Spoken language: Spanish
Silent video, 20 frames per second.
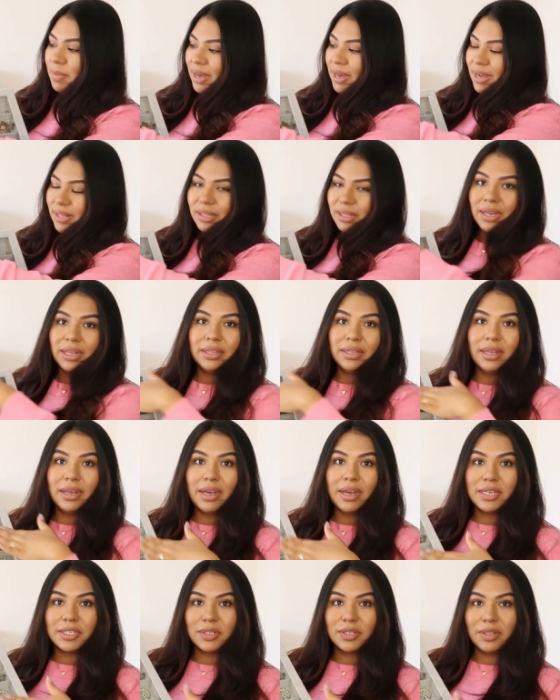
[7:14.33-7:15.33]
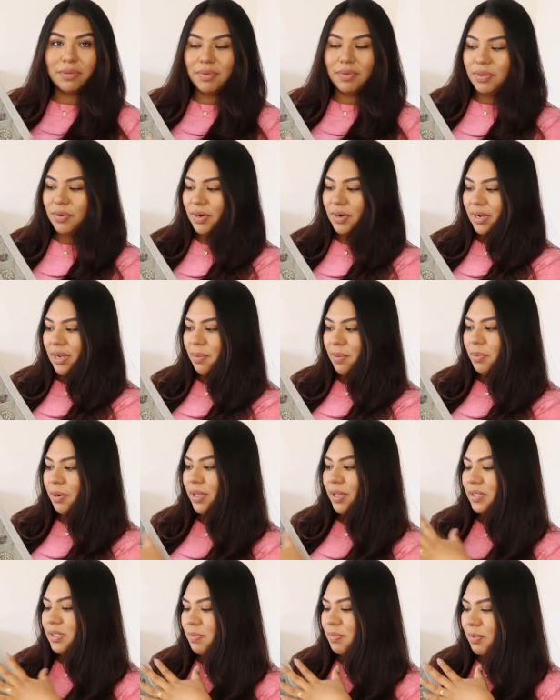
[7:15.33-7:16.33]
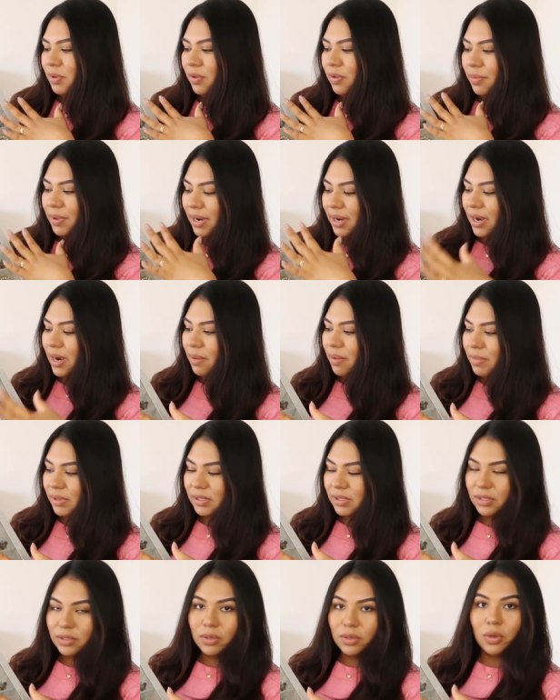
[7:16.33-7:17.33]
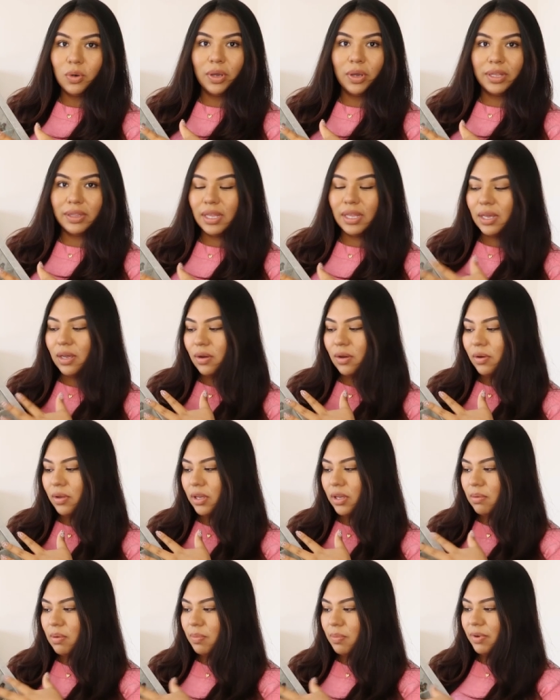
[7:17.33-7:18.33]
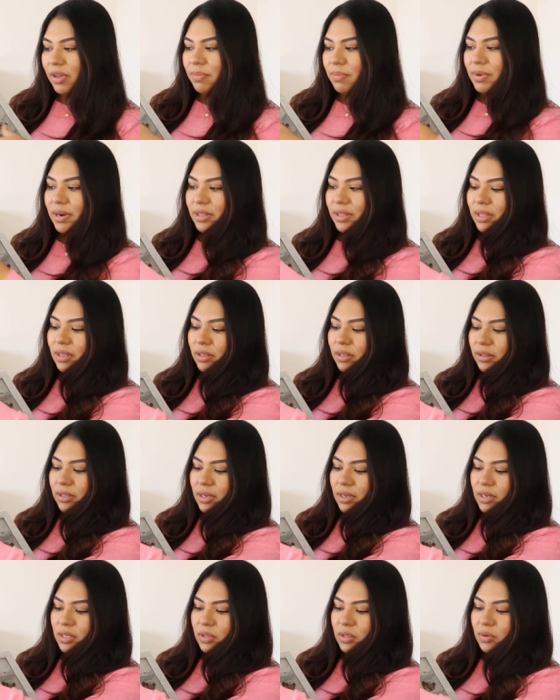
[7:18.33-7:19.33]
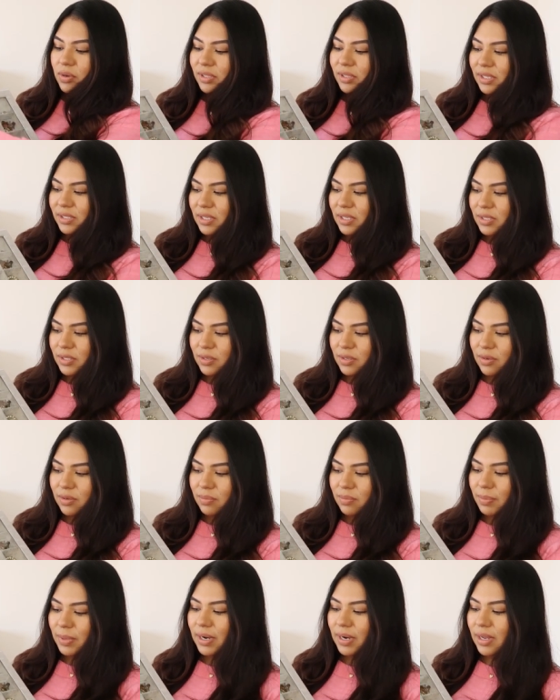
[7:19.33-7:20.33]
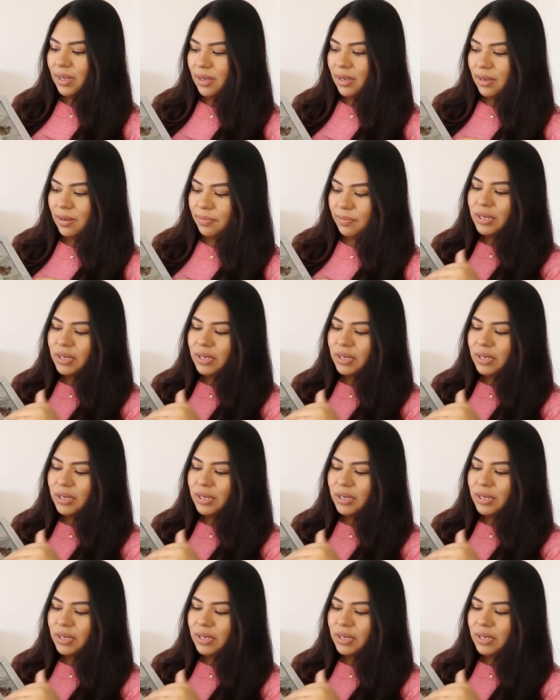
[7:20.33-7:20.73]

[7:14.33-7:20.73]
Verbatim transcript: Me encanta que tenga esto de vidrio acá porque así puedo ver claramente todo lo que tengo. Y como pueden ver, tiene toda esta sección para...